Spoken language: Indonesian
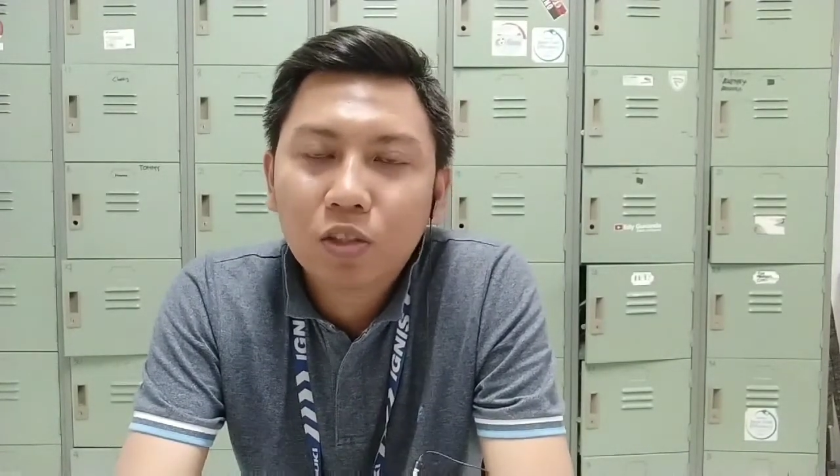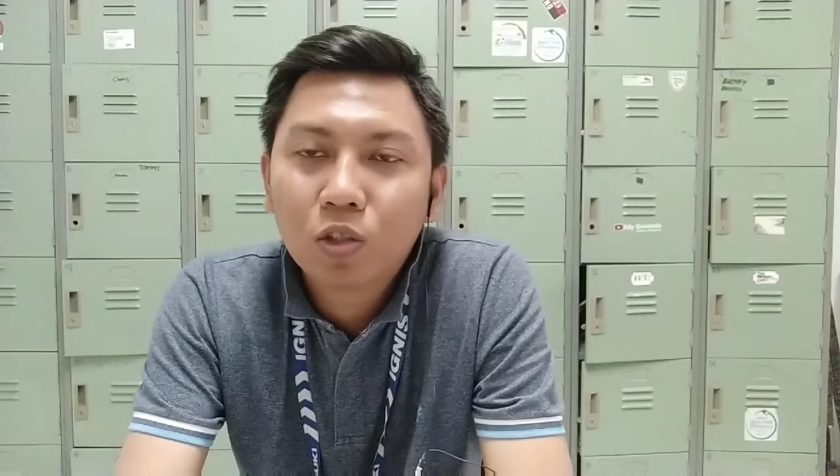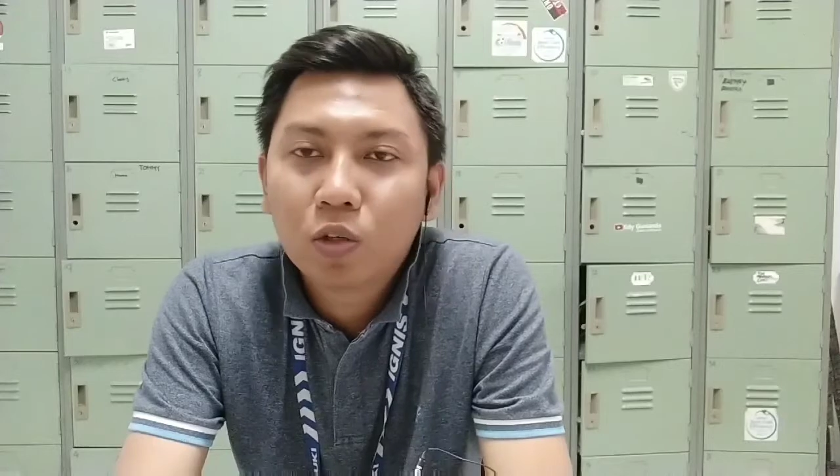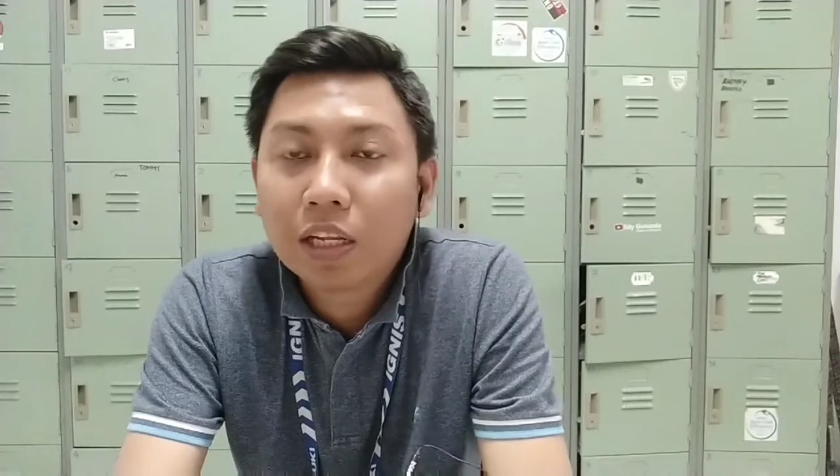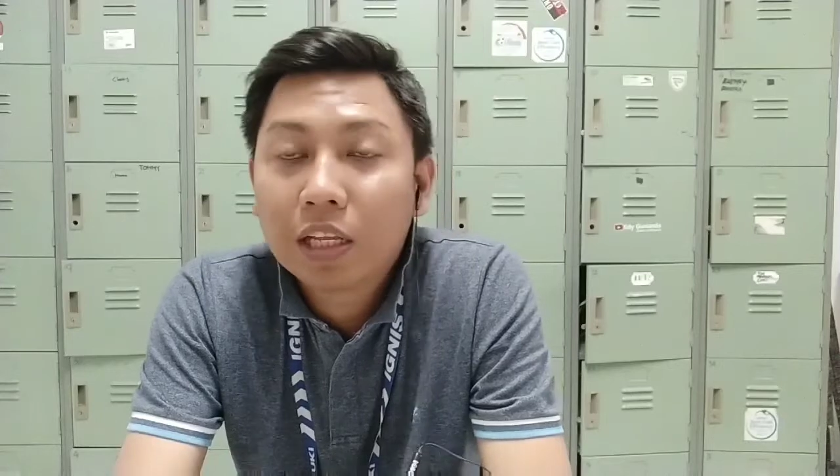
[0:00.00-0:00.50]

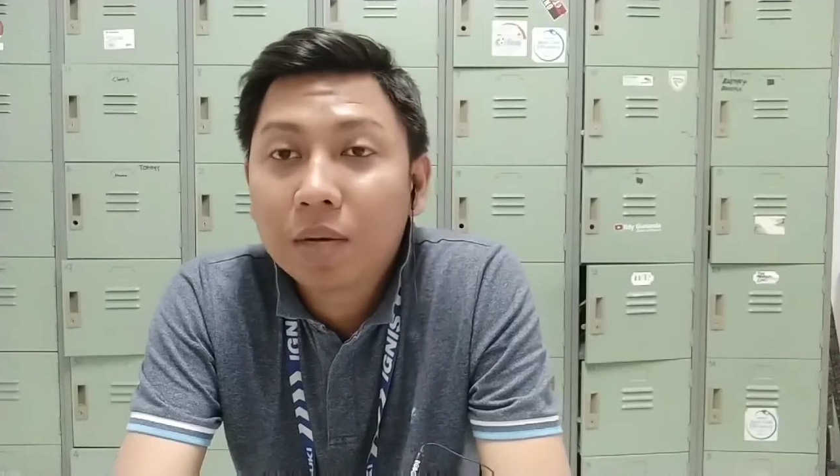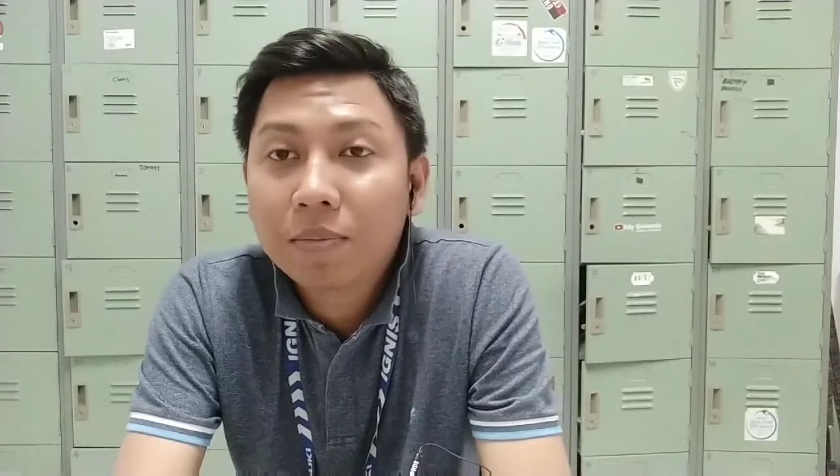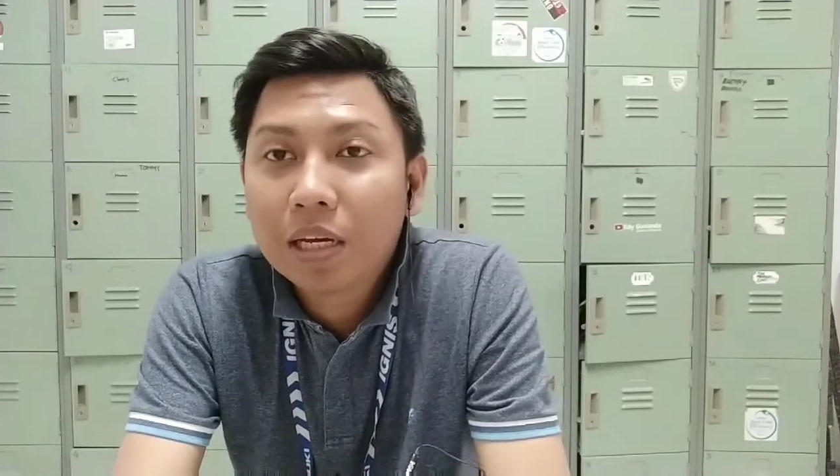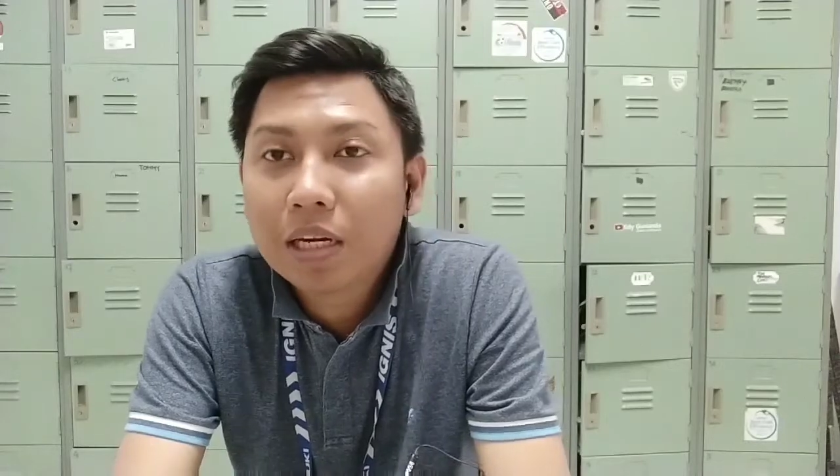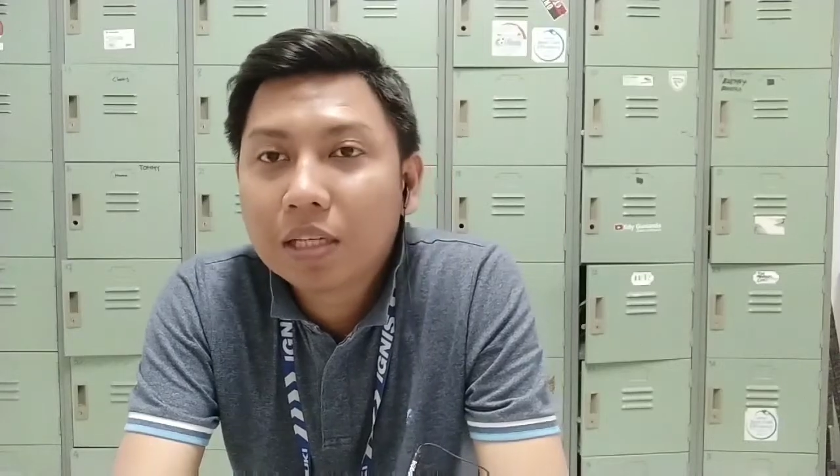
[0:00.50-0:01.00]
Suzuki R3
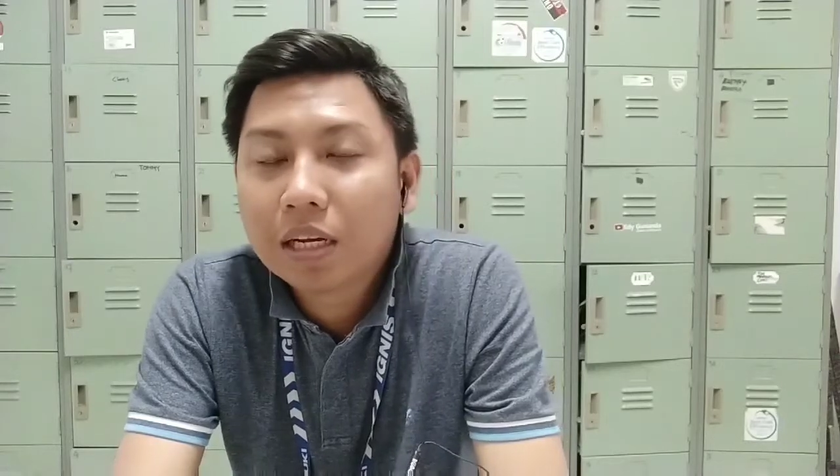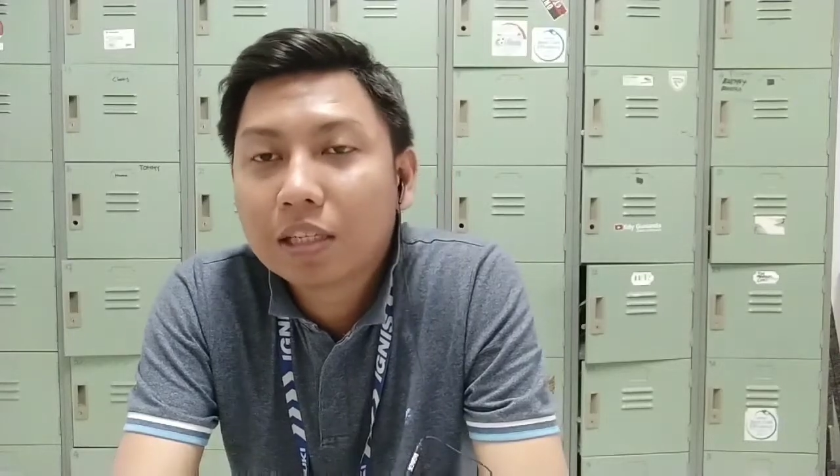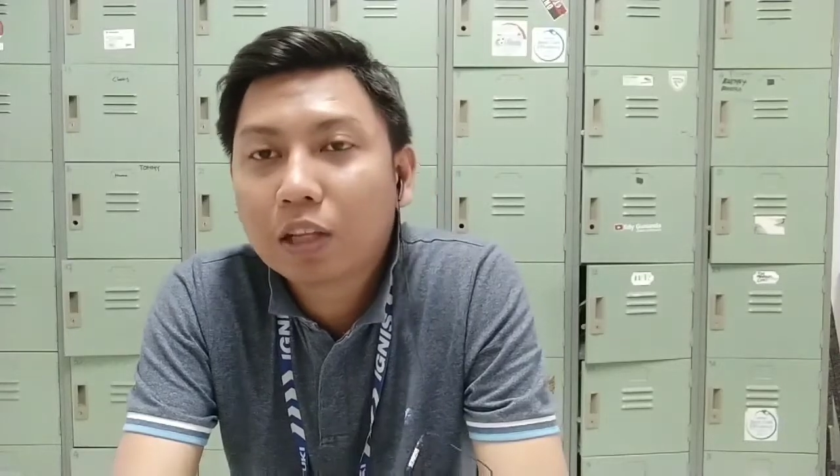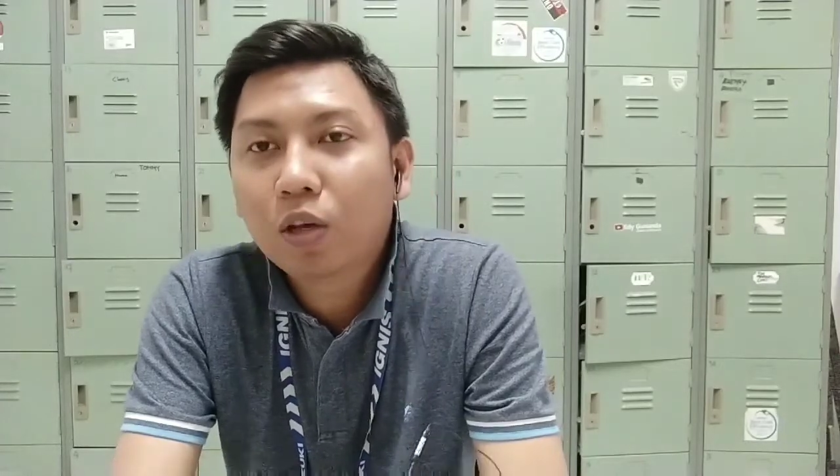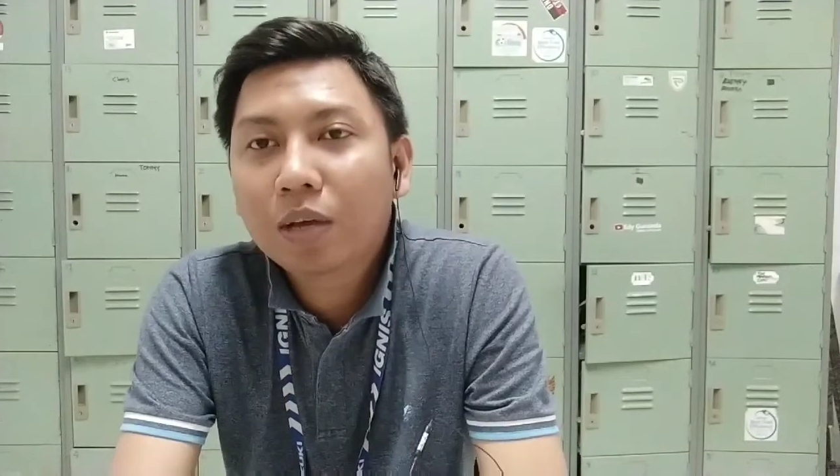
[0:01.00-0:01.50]
menjadi
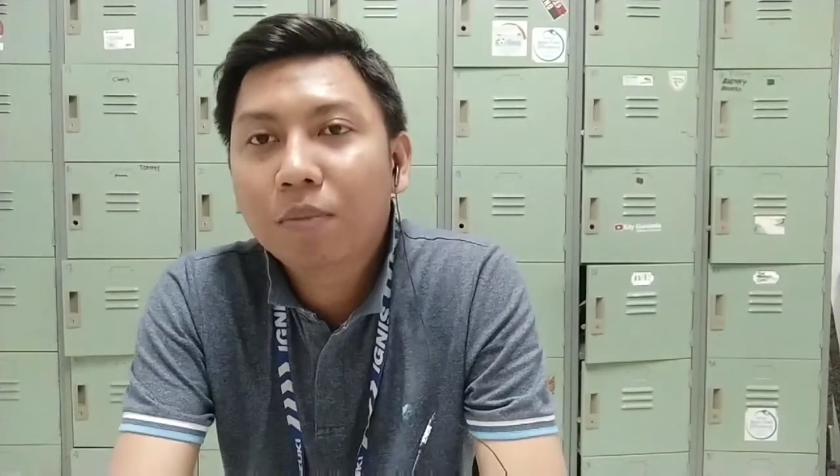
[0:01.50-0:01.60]
salah satu